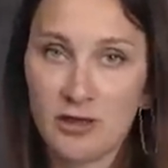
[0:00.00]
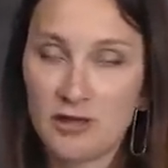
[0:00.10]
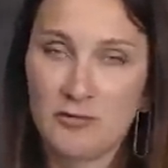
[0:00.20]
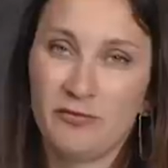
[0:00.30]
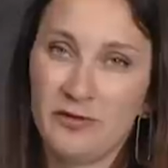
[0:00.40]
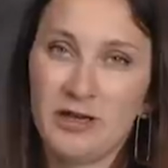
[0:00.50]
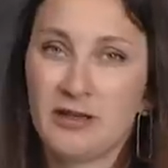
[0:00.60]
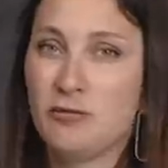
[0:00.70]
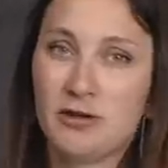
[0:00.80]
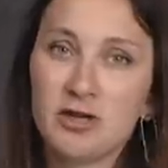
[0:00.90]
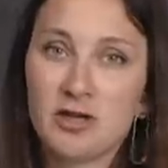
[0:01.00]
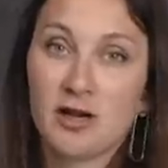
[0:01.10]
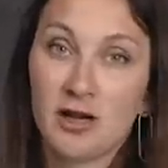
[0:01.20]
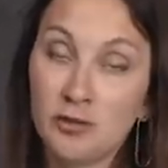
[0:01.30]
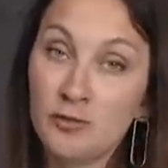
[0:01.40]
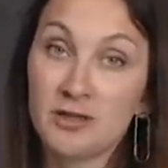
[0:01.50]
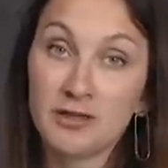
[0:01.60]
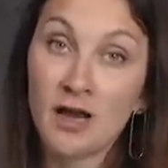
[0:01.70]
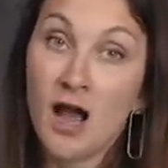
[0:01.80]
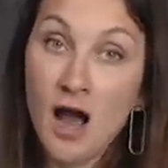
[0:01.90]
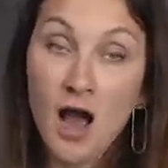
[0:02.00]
да, там в каких-то юридических особенностях,